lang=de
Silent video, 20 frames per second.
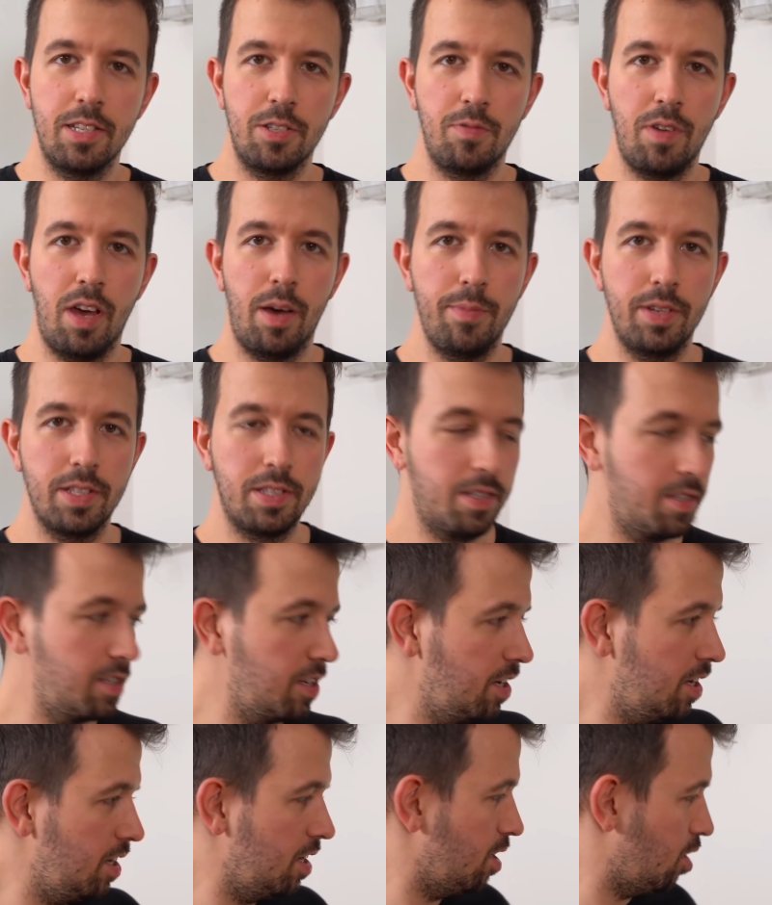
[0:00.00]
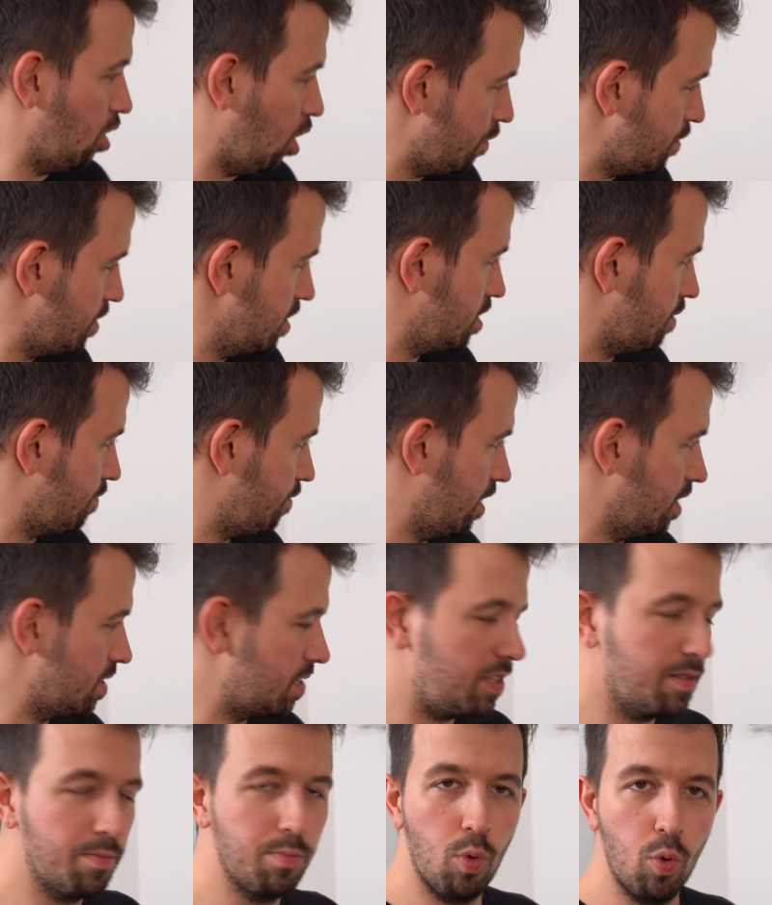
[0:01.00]
Also wir haben jetzt
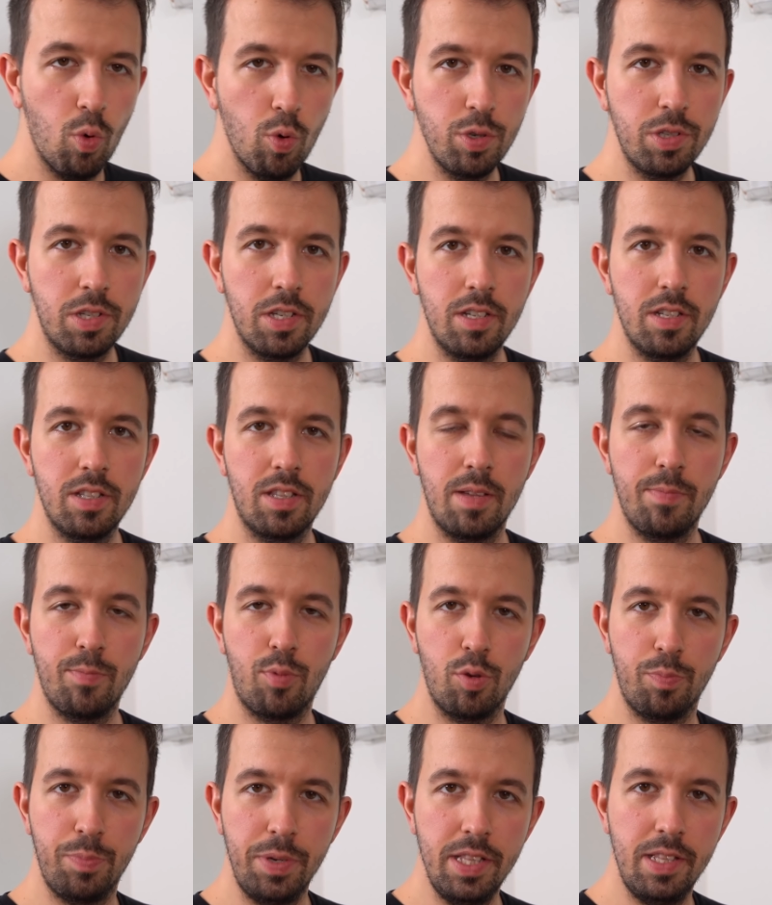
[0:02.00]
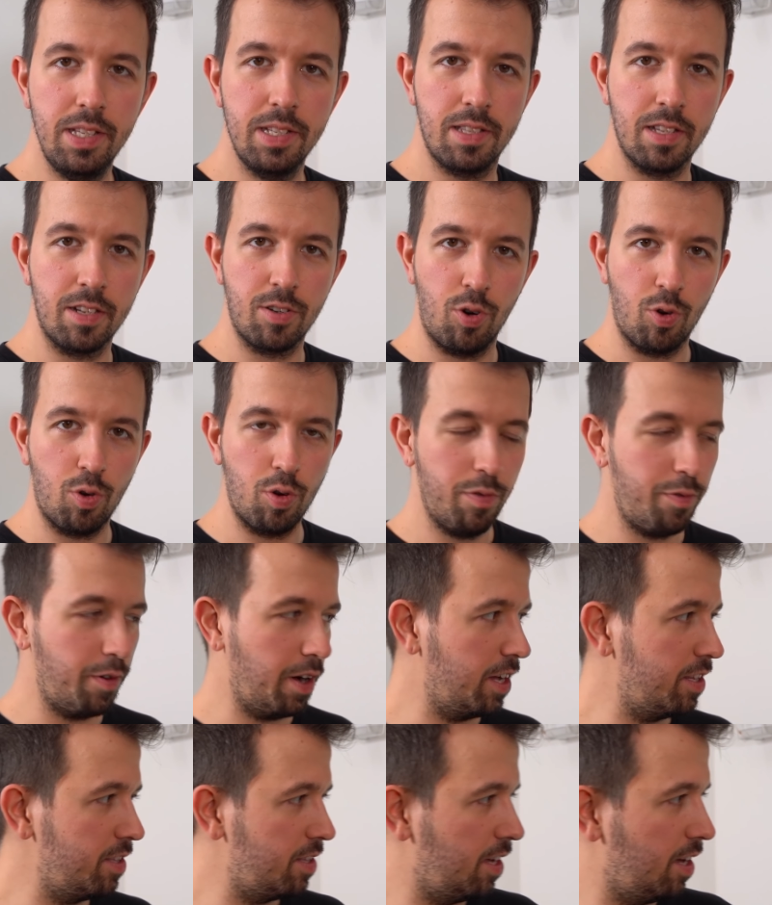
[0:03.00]
Aufsitzerpflanzen, Moose, den Bolpitis, den
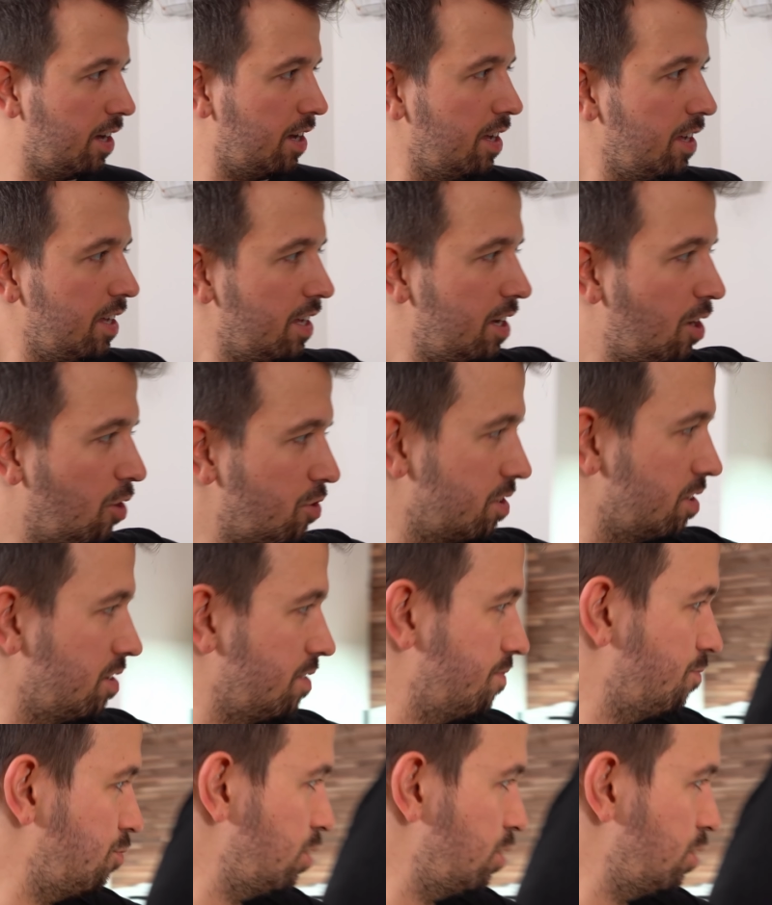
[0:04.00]
Kongofan, der an den